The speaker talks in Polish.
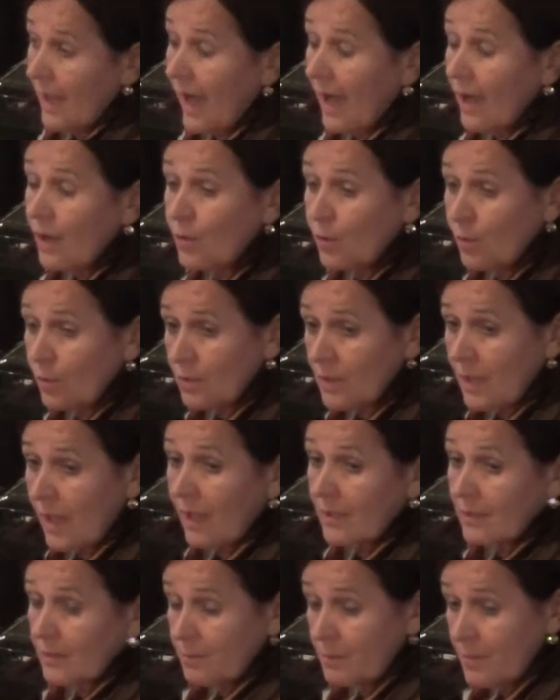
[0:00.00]

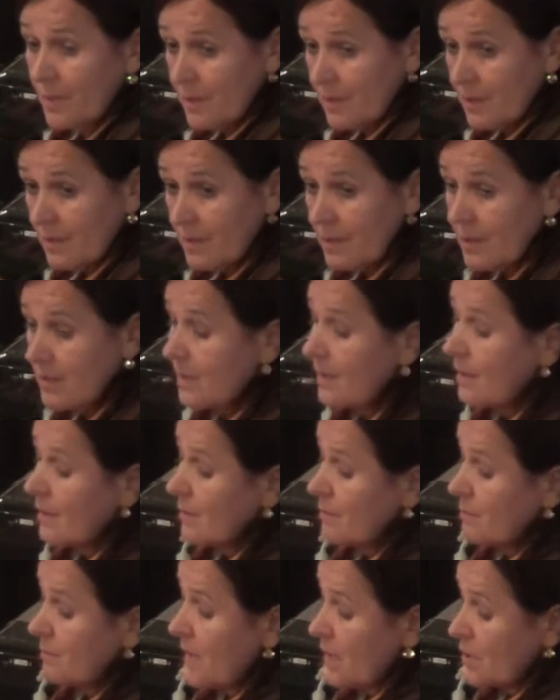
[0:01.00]
akurat my
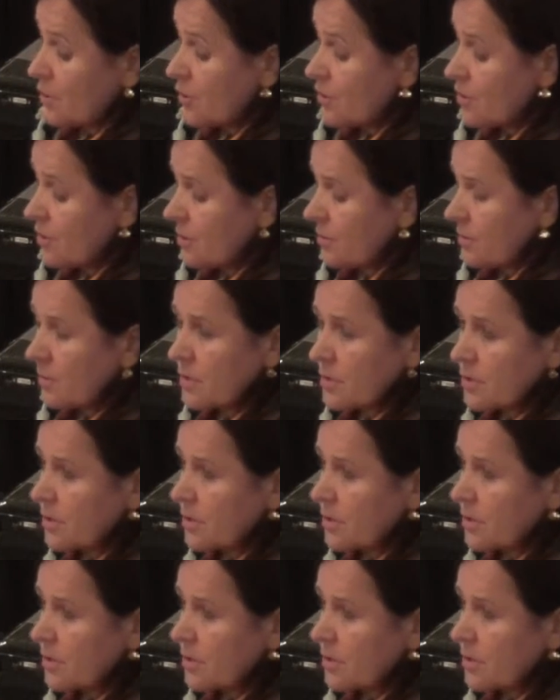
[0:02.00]
mieścimy